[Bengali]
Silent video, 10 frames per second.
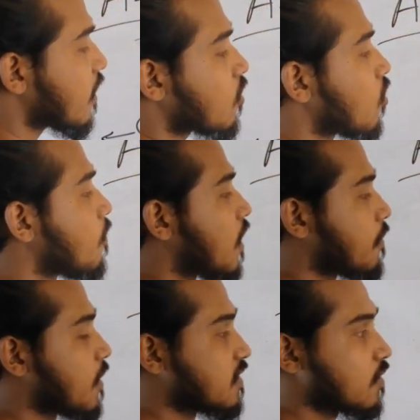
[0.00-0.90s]
একরকম
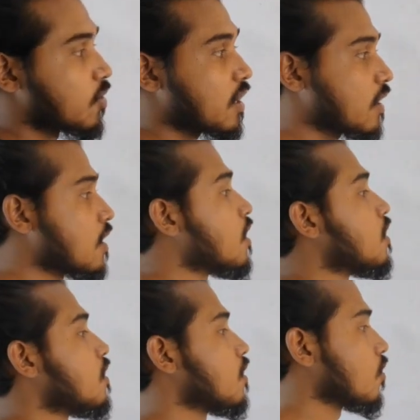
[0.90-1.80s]
ভার্ব না যেমন
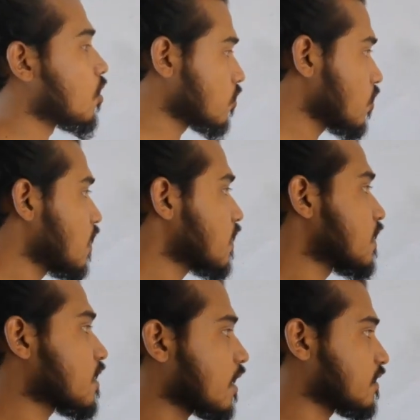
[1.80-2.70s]

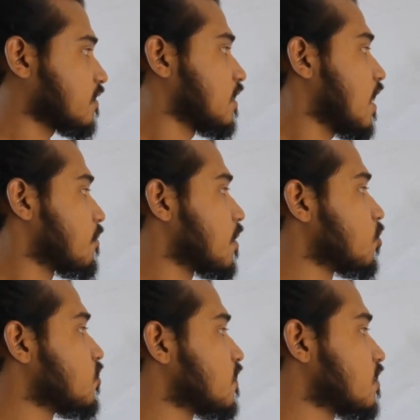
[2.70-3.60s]
গতকালকের ক্লাসে আমরা
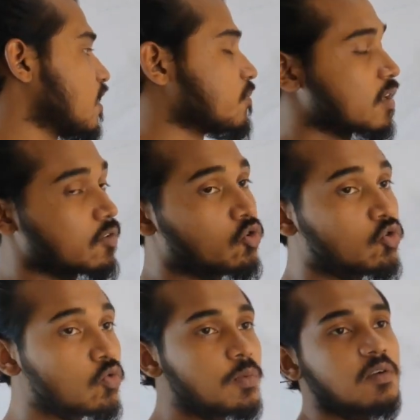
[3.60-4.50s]
বুঝিয়েছিলাম যে
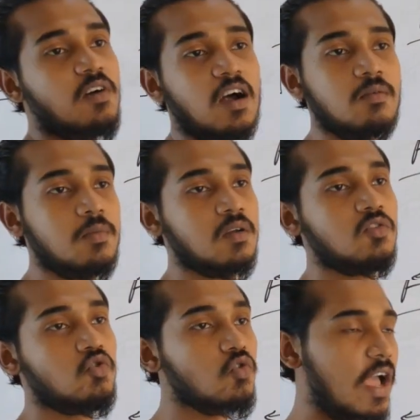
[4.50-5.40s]
টু বি ভার্ব
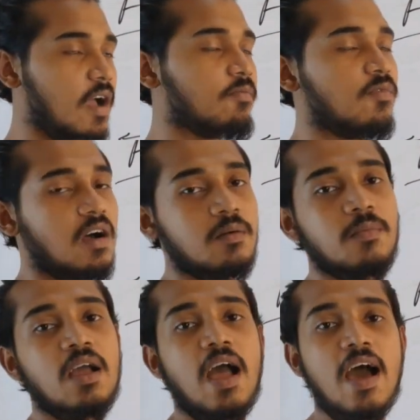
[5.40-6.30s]
টু হ্যাভ ভার্ব
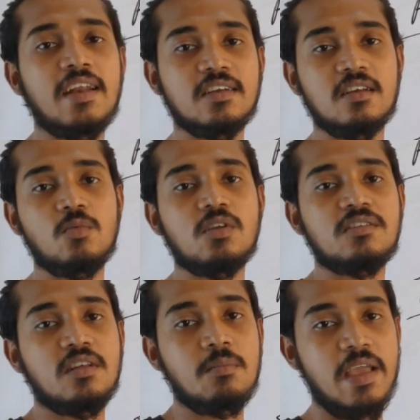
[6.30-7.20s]
আর একটা
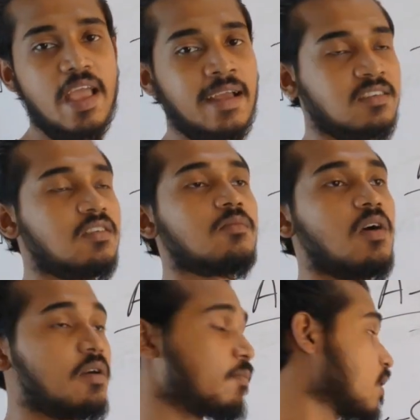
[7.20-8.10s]
বলেছিলাম অ্যাকশন
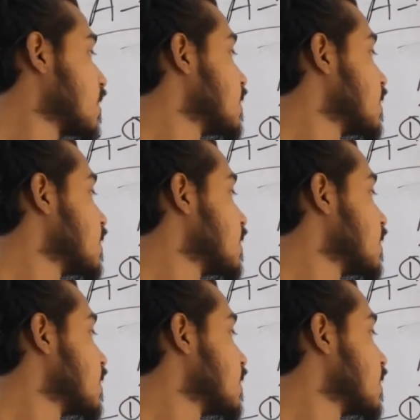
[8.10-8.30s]
ভার্ব